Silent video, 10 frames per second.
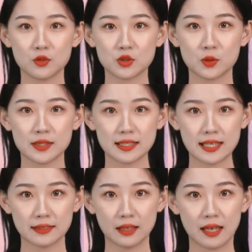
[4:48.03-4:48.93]
凑近
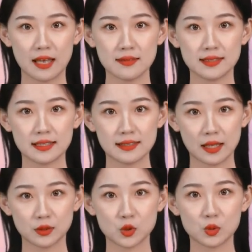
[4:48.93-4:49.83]
看了看，惊
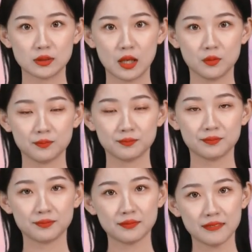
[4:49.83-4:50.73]
讶地说
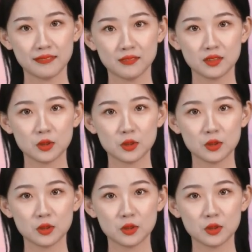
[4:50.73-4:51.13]
道：“